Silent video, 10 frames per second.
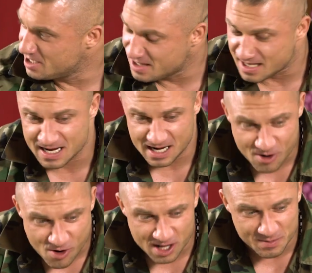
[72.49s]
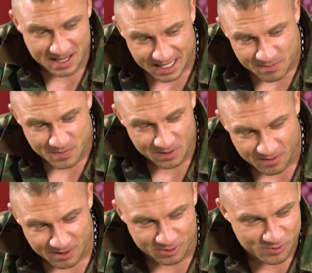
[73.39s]
I ten Hulk Hogan mi tak
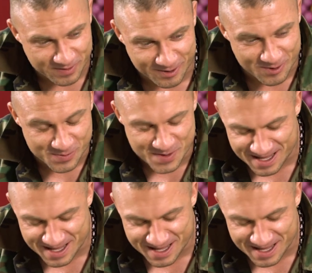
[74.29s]
imponował, człowieku, on mi